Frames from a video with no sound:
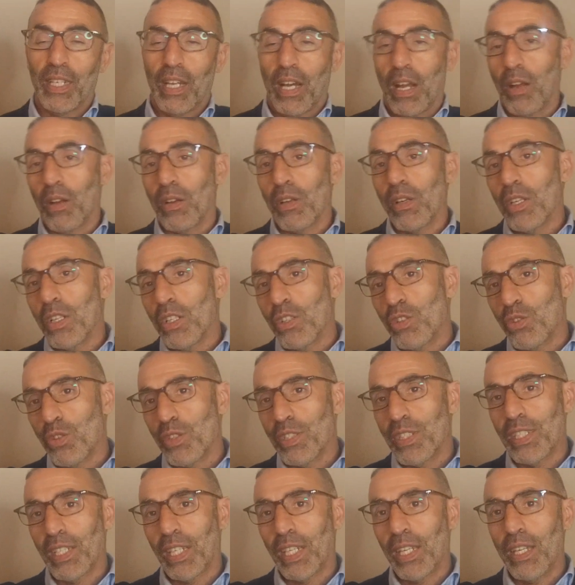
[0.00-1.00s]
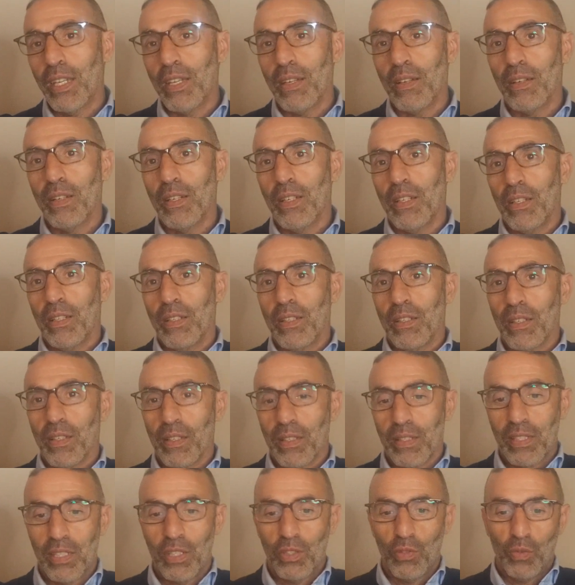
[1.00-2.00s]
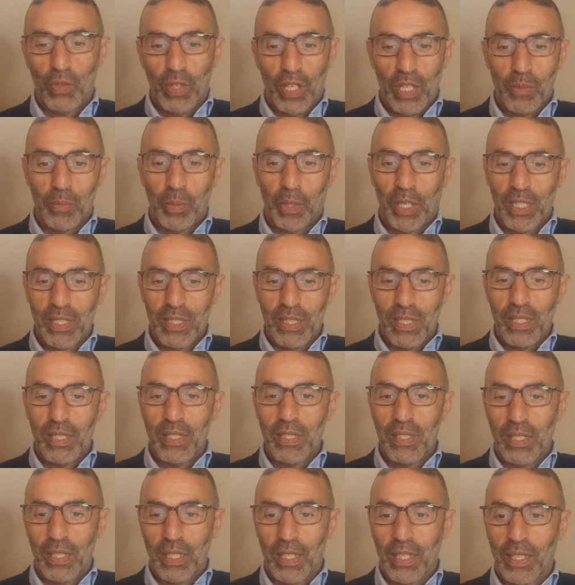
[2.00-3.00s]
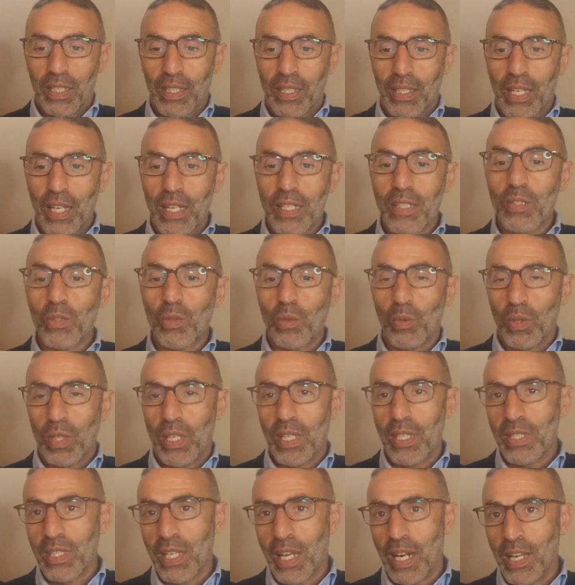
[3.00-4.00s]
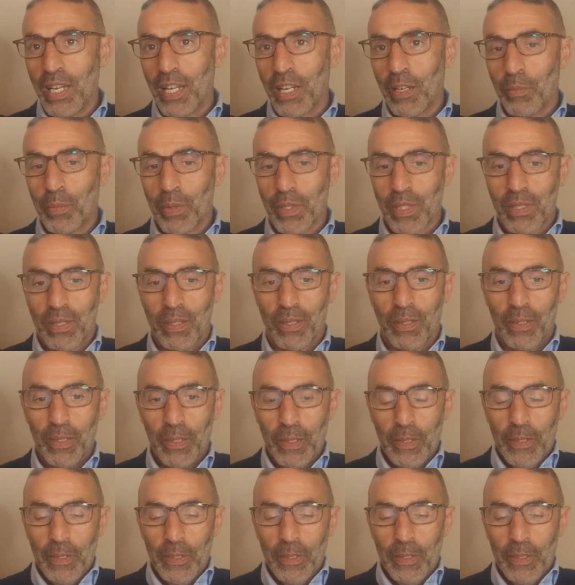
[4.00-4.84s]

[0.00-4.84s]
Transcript: Alors je dirais, euh, si je voulais être précis, c'est quels sont les salaires parce que